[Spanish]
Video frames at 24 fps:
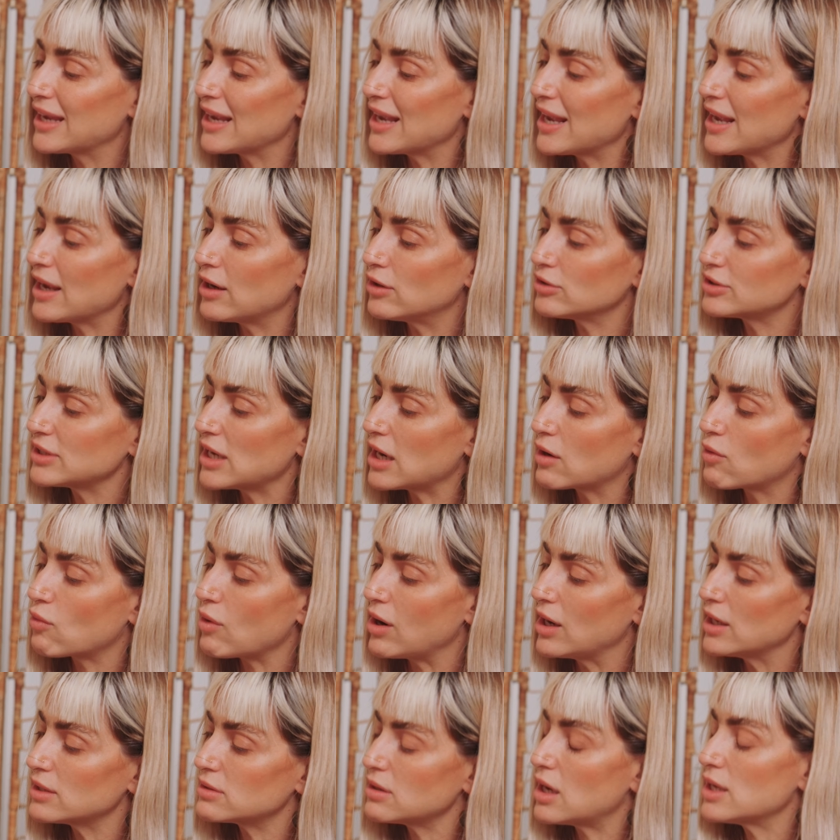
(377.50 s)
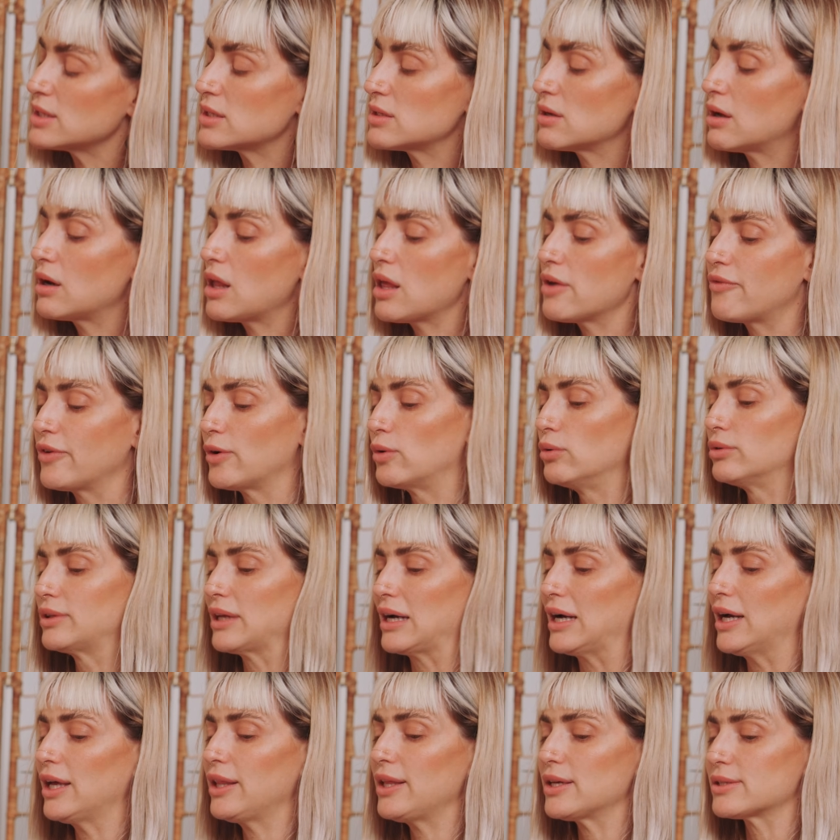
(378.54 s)
qué, o sea, cuáles han sido las
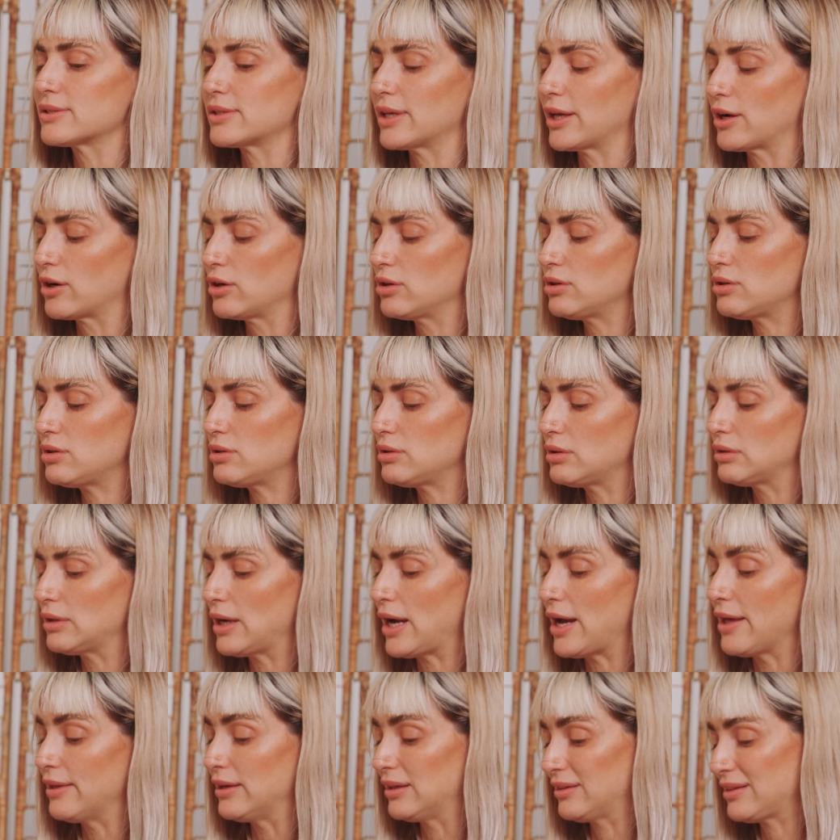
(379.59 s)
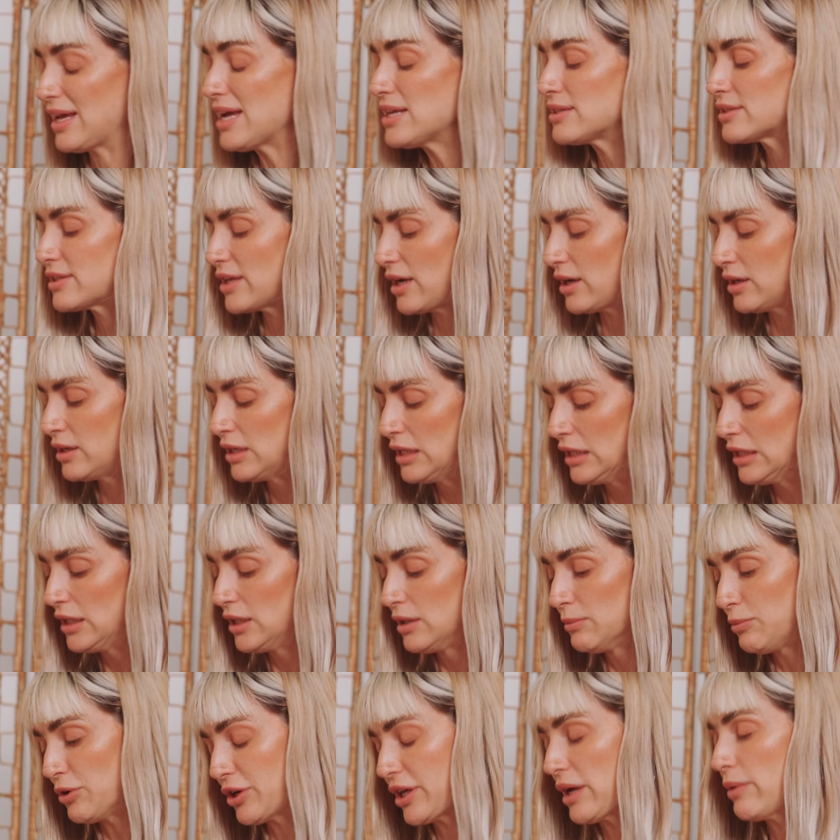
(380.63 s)
dificultades de hacerlo a distancia?
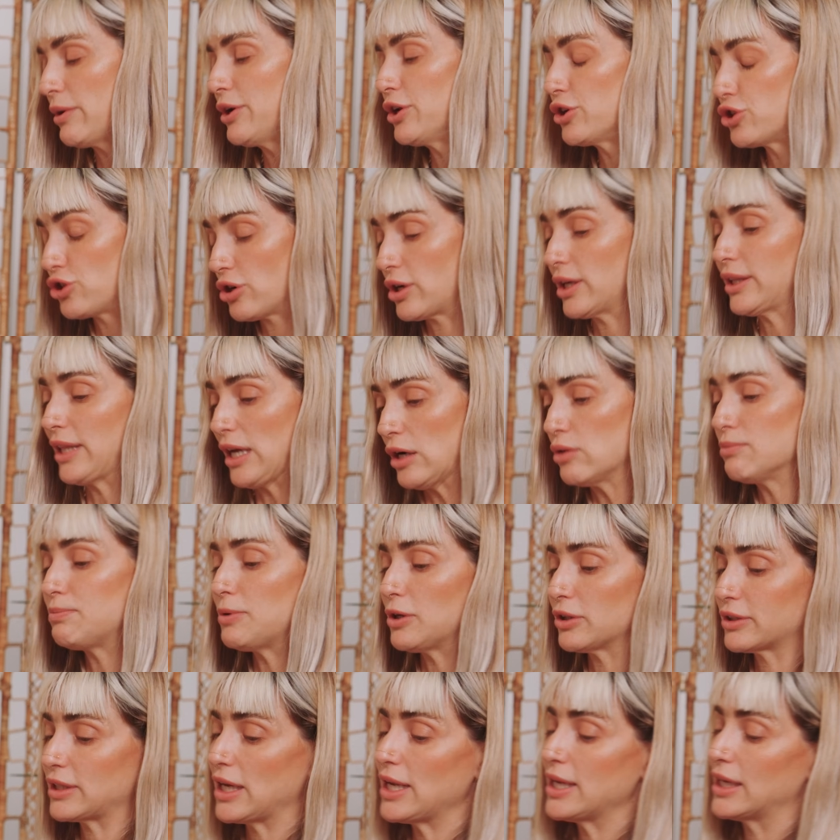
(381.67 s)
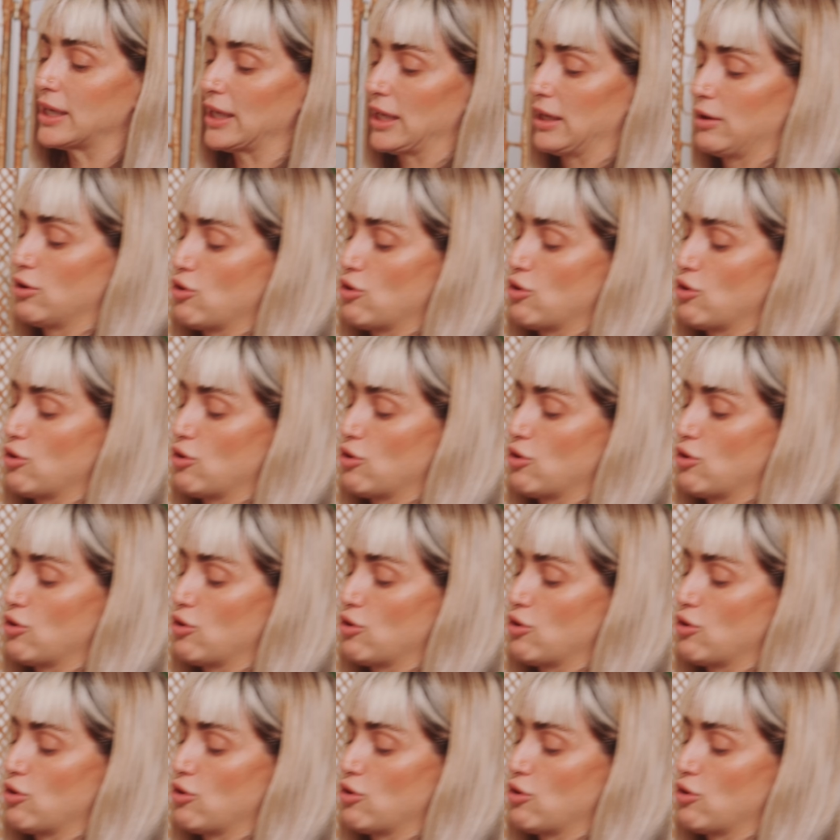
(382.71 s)
Porque bueno, yo que tengo un podcast y que